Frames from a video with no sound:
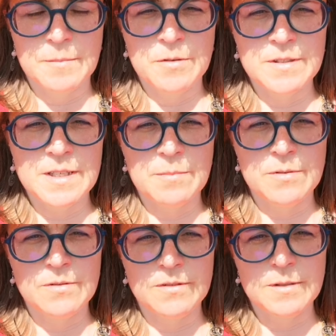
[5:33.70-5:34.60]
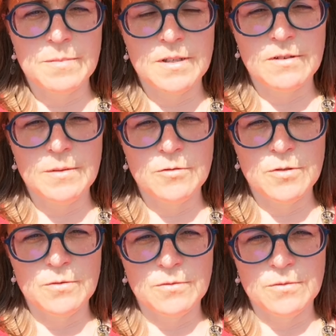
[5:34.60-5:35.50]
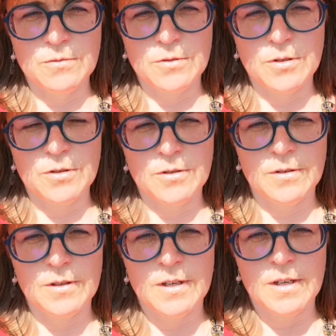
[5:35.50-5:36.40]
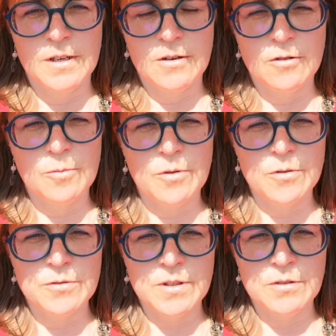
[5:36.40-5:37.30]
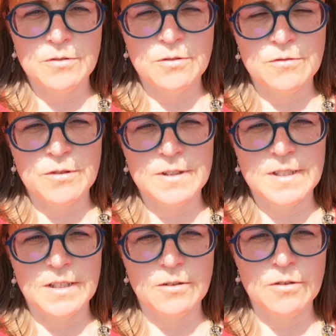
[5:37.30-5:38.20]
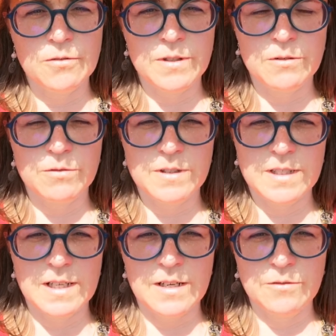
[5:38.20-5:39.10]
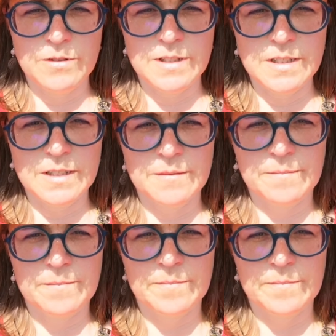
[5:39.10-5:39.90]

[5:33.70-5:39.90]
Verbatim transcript: On ne s'apesantit pas dans l'émotion, donc euh, on prend soin de notre enfant intérieur, on écoute ce qu'il a à nous dire.